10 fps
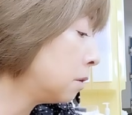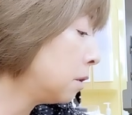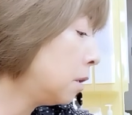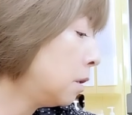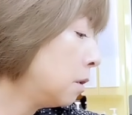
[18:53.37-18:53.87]

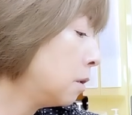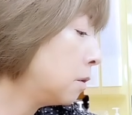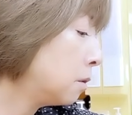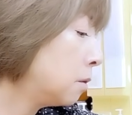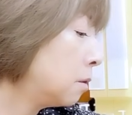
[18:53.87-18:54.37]
不
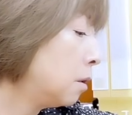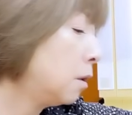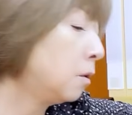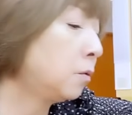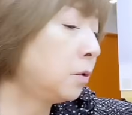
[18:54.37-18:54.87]

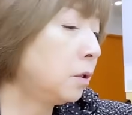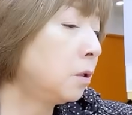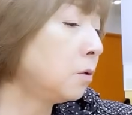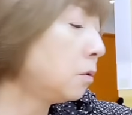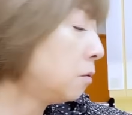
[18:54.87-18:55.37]
思議
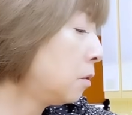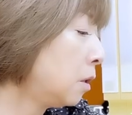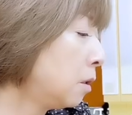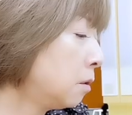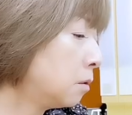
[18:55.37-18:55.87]
ですよ
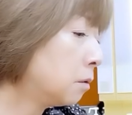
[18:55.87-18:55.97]
ね。